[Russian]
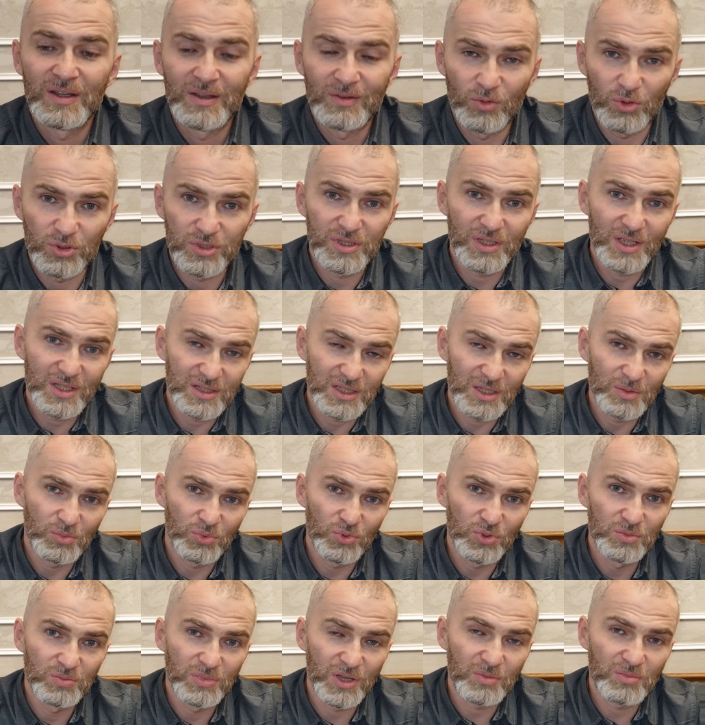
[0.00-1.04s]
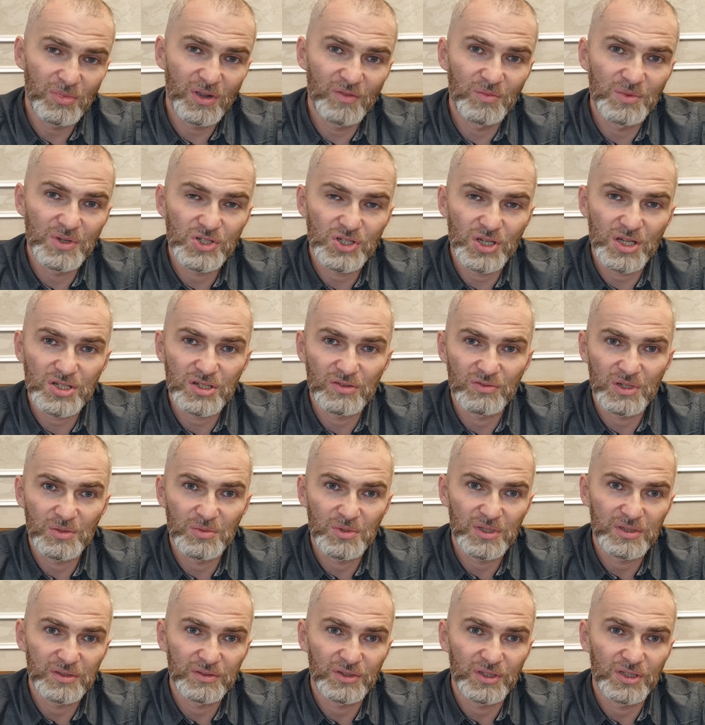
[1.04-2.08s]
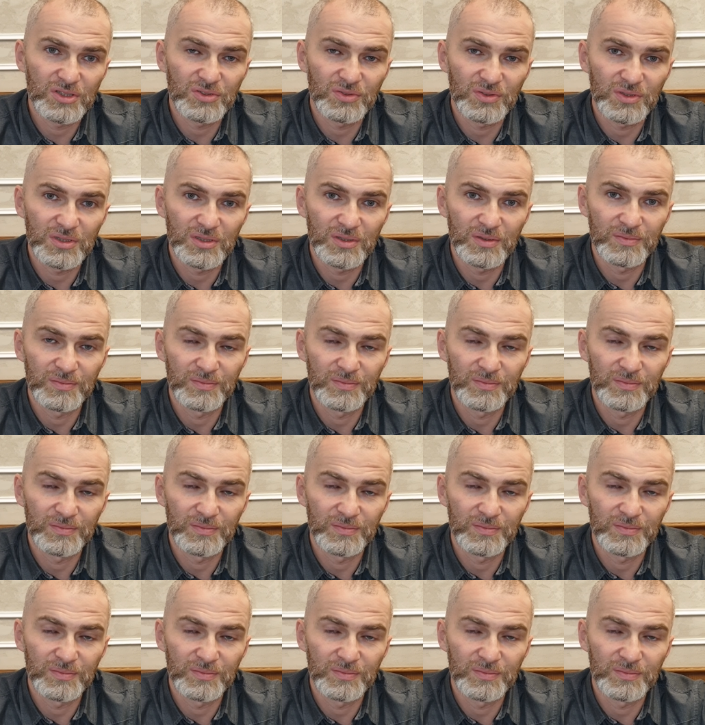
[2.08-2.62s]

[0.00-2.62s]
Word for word: Вот за это и будет борьба в ближайшее время разворачиваться.